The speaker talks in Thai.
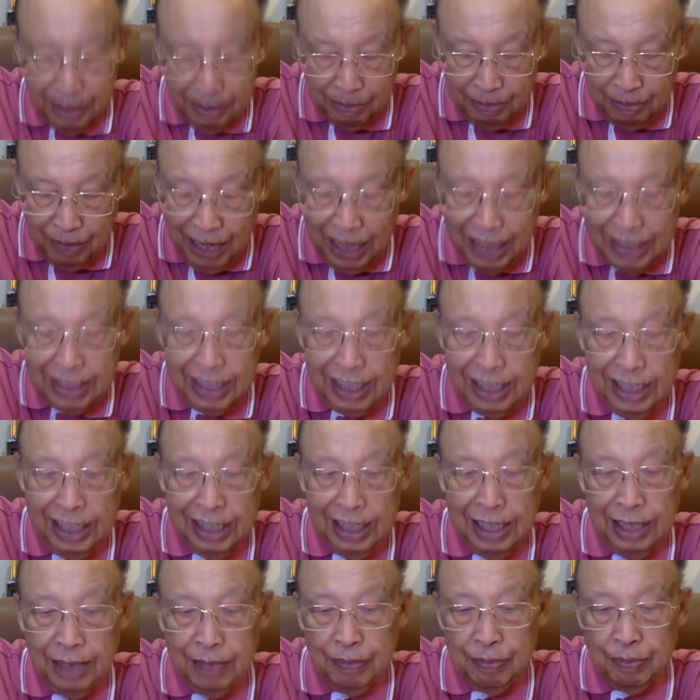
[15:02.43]
มหาสนิทนั้
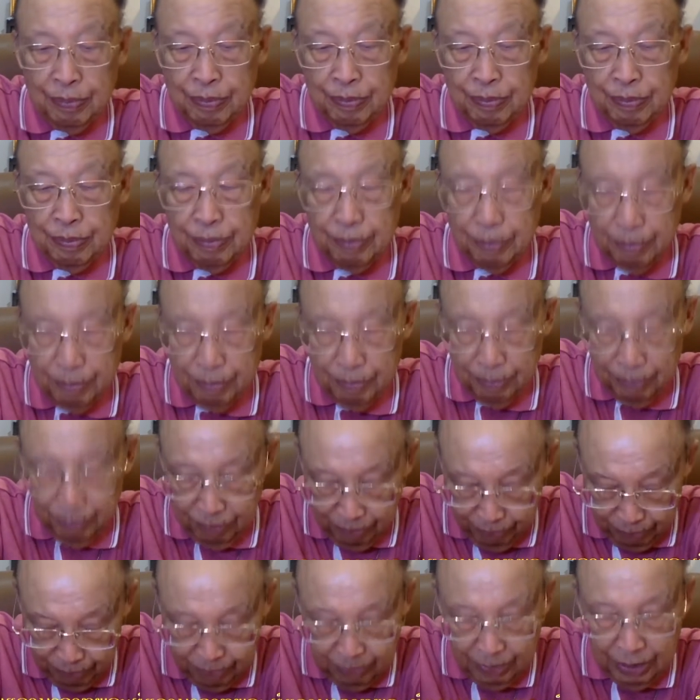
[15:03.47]
น
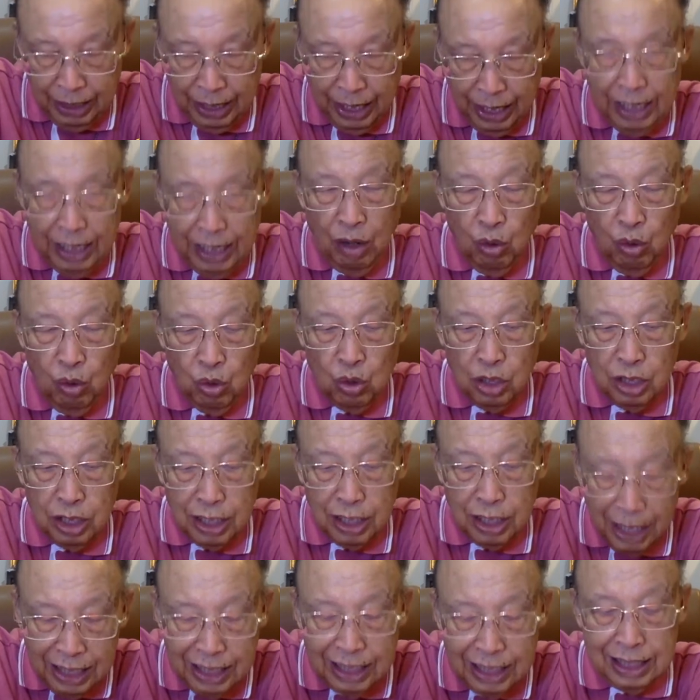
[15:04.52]
ให้เฮา
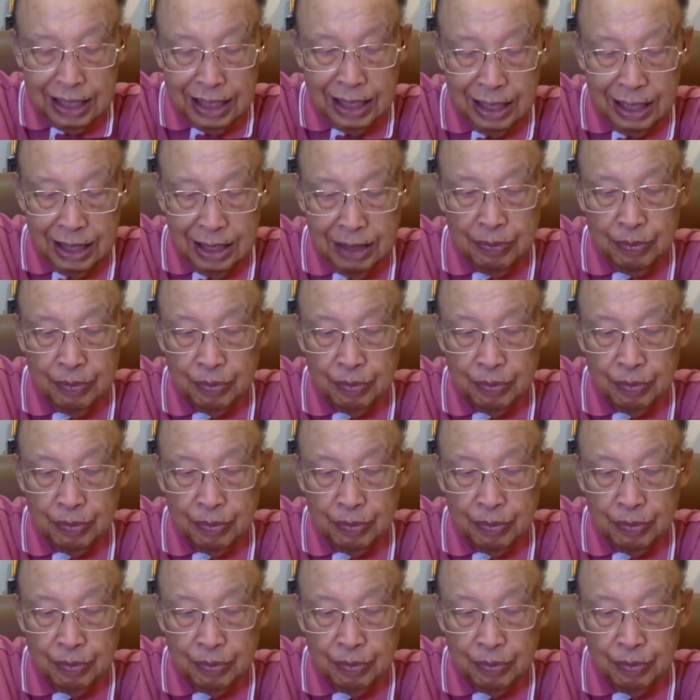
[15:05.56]
ระลึกถึง